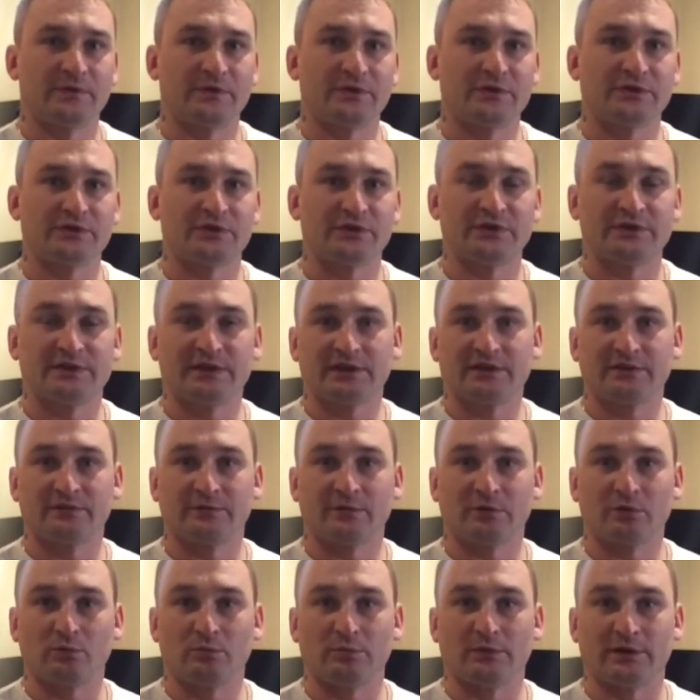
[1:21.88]

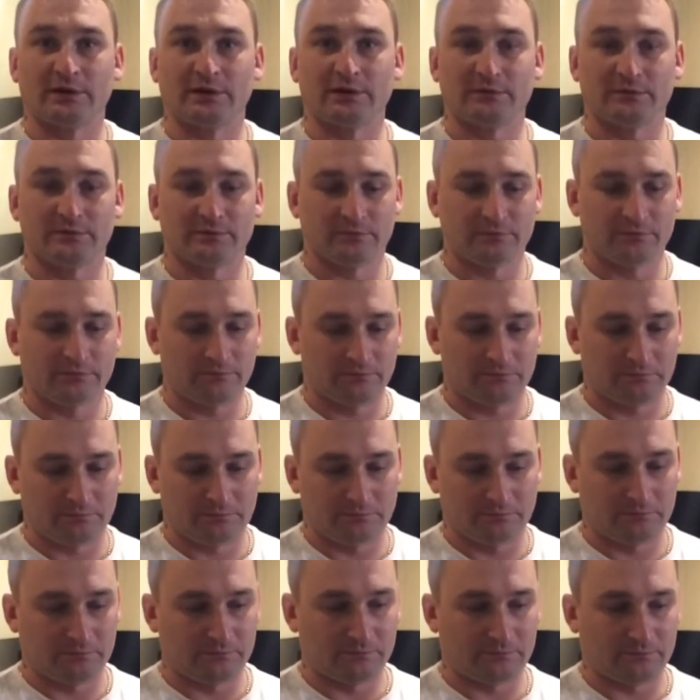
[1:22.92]
62 э, рубля
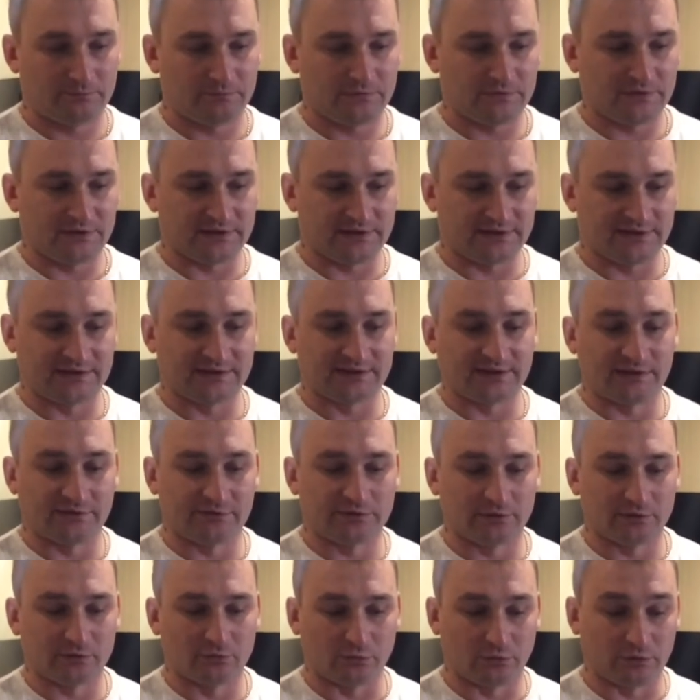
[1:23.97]
с
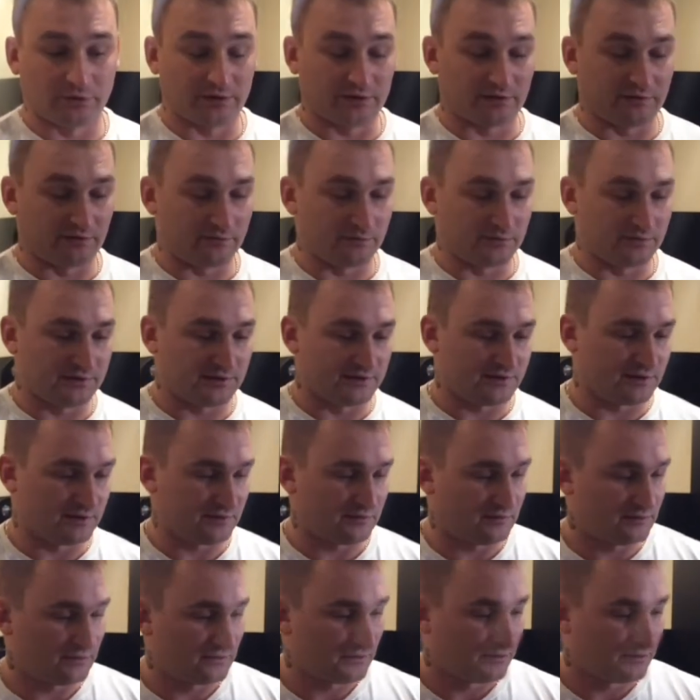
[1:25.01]
доставкой курьера вместе.